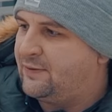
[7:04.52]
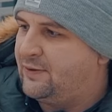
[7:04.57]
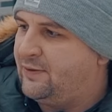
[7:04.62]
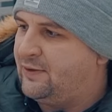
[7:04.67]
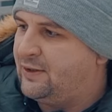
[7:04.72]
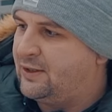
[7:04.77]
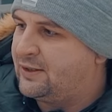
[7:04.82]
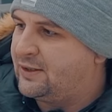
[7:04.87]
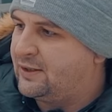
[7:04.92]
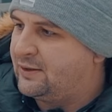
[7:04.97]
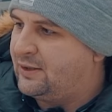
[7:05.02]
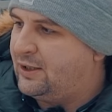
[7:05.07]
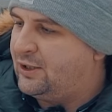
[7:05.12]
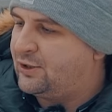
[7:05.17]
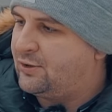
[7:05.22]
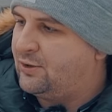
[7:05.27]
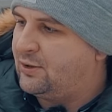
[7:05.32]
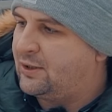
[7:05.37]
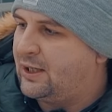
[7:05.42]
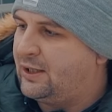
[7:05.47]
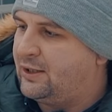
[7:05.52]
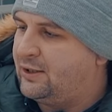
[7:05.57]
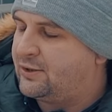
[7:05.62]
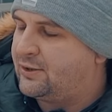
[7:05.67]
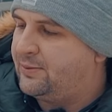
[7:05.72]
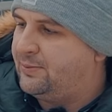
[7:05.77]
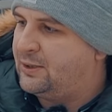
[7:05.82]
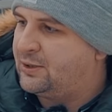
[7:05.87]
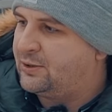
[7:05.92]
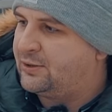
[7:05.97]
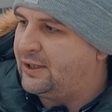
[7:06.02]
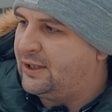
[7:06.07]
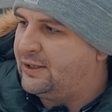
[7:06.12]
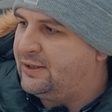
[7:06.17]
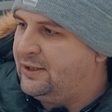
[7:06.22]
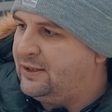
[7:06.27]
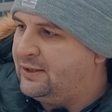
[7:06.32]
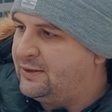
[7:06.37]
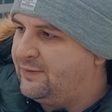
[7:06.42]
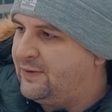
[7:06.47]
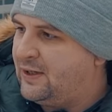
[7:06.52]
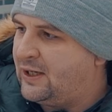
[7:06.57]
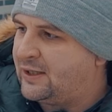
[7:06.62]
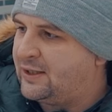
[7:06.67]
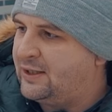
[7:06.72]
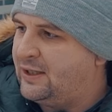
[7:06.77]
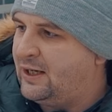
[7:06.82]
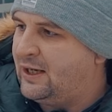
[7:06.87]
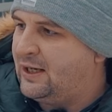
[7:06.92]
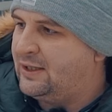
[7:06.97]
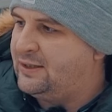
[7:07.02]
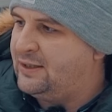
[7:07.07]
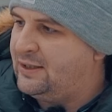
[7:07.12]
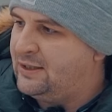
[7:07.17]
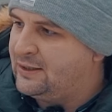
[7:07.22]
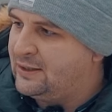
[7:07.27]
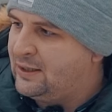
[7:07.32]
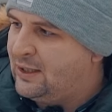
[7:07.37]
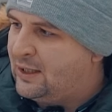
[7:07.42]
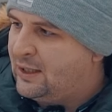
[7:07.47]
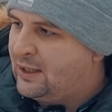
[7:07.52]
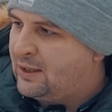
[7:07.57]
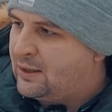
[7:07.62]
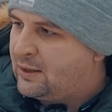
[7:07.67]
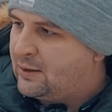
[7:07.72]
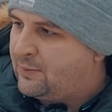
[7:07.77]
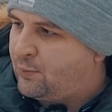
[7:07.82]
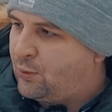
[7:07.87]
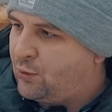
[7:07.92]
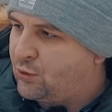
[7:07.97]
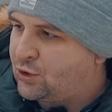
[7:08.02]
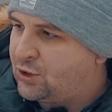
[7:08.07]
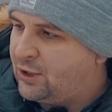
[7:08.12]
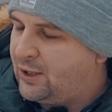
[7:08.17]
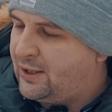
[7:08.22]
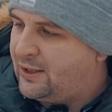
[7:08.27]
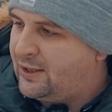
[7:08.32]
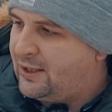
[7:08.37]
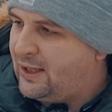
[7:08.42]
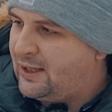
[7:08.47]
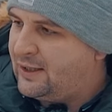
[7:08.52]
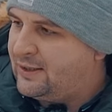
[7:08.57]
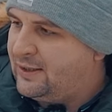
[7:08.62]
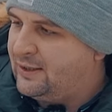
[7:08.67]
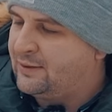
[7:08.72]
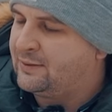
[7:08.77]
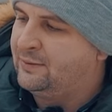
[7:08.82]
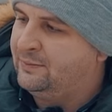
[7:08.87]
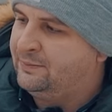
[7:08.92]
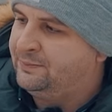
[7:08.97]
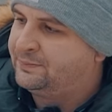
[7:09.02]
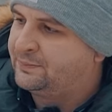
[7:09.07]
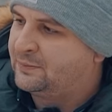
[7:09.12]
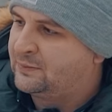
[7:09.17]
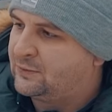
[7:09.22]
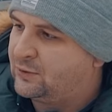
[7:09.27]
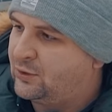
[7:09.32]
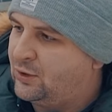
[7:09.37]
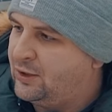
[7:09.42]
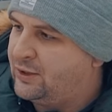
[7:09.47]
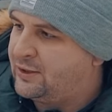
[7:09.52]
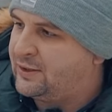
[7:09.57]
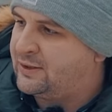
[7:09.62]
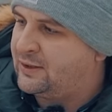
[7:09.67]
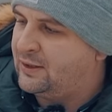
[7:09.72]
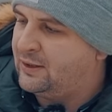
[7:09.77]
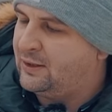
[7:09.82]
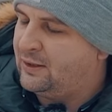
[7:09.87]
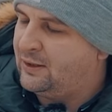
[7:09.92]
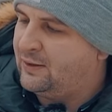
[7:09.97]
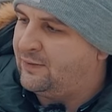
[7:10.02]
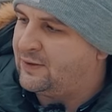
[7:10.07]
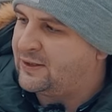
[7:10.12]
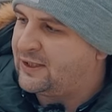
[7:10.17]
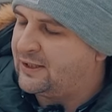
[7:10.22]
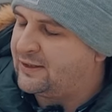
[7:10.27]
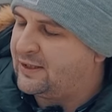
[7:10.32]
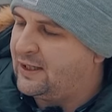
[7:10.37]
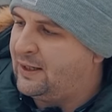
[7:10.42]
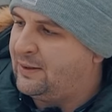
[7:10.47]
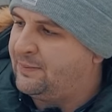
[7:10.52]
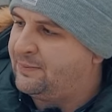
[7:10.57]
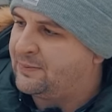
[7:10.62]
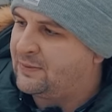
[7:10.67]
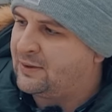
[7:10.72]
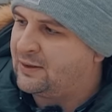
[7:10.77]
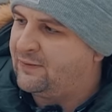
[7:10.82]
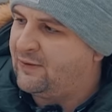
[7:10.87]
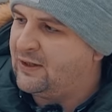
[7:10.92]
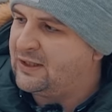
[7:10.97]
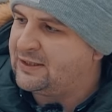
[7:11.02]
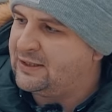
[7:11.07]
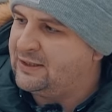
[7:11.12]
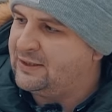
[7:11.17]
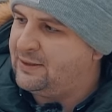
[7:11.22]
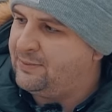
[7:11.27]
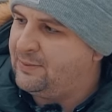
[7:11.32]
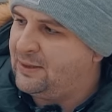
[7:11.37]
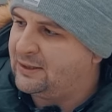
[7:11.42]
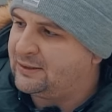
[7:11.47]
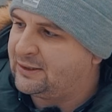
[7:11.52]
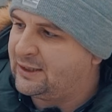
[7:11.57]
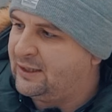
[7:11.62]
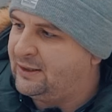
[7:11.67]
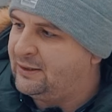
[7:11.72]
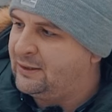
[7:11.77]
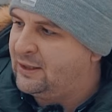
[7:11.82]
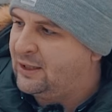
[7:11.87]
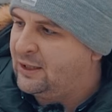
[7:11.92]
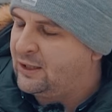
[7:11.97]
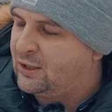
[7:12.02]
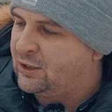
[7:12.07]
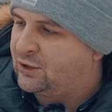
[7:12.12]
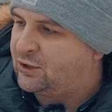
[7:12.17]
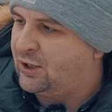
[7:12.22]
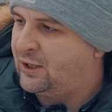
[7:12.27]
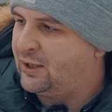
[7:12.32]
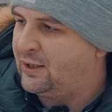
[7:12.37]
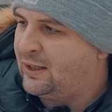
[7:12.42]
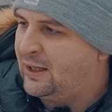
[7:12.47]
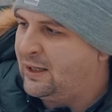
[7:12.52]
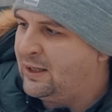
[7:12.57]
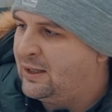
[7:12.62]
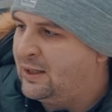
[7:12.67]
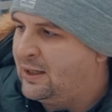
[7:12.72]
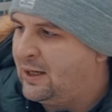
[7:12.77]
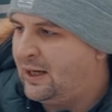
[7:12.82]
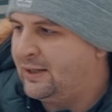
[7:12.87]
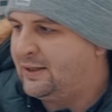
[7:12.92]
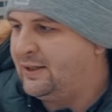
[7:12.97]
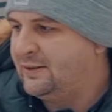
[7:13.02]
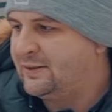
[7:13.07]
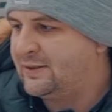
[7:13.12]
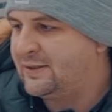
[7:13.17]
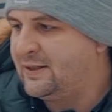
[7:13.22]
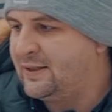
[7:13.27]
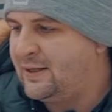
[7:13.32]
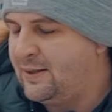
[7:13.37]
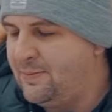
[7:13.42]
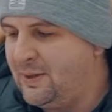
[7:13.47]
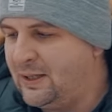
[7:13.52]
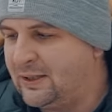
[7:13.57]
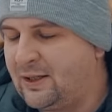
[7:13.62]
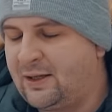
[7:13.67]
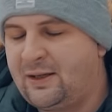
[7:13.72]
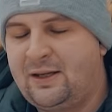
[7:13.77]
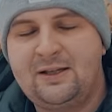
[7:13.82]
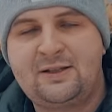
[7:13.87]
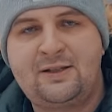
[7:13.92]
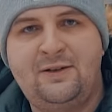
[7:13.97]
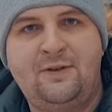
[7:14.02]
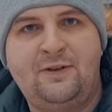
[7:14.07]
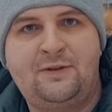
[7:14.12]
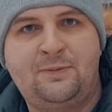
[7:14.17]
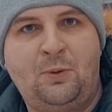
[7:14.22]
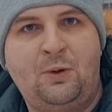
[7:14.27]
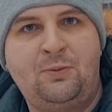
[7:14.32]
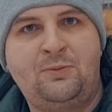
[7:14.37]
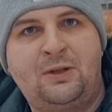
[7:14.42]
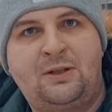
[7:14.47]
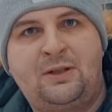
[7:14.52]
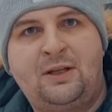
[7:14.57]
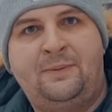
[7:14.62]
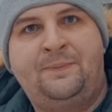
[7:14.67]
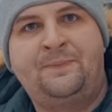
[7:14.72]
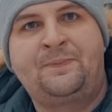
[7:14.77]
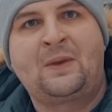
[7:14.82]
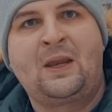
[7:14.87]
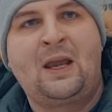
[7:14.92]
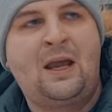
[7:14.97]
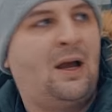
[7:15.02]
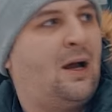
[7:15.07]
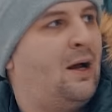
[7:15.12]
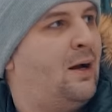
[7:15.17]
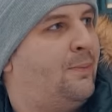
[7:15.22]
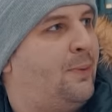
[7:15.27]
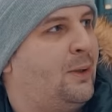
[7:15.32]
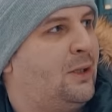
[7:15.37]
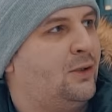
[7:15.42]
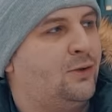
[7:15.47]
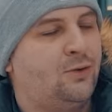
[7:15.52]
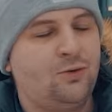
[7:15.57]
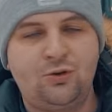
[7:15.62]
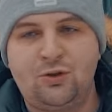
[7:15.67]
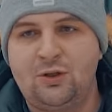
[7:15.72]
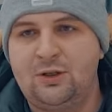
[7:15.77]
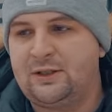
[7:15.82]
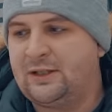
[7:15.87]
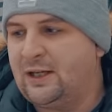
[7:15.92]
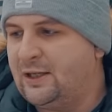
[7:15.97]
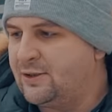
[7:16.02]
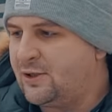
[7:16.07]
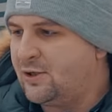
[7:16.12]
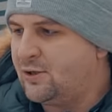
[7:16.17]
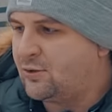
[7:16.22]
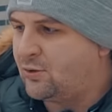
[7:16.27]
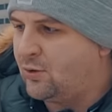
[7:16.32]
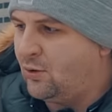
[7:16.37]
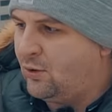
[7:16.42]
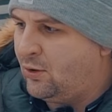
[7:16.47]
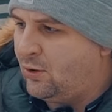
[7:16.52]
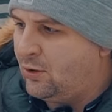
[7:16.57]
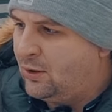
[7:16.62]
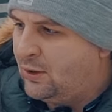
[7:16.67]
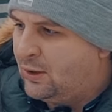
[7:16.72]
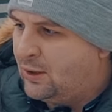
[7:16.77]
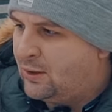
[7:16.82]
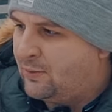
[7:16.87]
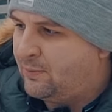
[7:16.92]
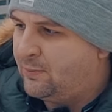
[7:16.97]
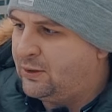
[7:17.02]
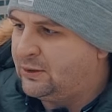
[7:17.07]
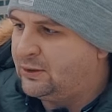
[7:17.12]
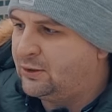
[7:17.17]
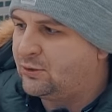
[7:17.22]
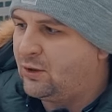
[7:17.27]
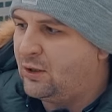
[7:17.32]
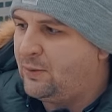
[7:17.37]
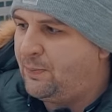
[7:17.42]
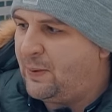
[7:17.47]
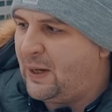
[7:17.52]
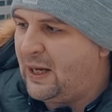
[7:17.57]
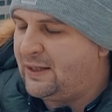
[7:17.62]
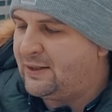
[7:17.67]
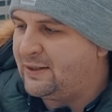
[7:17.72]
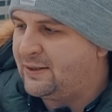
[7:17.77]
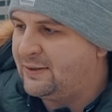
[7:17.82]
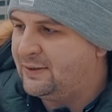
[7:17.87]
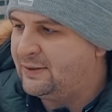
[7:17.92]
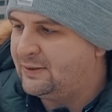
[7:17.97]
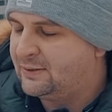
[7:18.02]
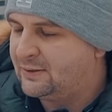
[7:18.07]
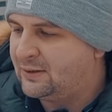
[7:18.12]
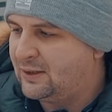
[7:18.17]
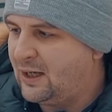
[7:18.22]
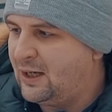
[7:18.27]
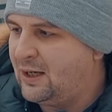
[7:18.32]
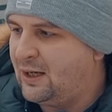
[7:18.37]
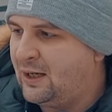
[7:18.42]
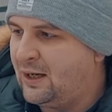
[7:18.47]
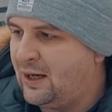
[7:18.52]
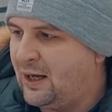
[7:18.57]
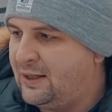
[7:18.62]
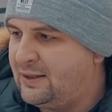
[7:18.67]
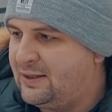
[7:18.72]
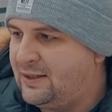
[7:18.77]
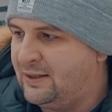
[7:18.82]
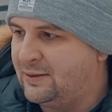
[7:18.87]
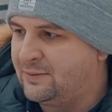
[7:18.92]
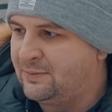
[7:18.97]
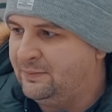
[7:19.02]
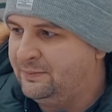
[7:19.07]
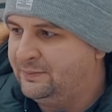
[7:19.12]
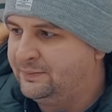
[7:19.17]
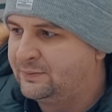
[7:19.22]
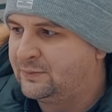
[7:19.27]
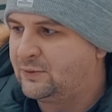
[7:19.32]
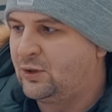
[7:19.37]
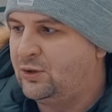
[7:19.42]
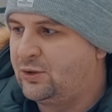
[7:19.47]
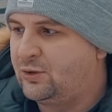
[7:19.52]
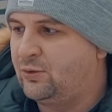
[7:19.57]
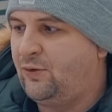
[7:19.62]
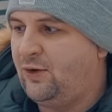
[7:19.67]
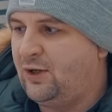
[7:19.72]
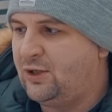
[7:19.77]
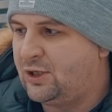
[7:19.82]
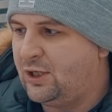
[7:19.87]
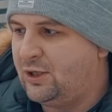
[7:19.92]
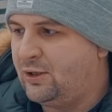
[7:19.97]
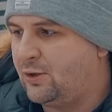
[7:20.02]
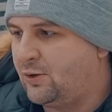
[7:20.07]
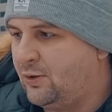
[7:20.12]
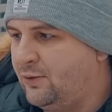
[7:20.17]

вы видите нижнюю границу минус 1, верхняя 1, по ширине 1. То есть а, высота 2 сантиметра, ширина 1 сантиметр. Если вы вспомните а, предыдущую станцию, то было 0,5 на 1. То есть увеличение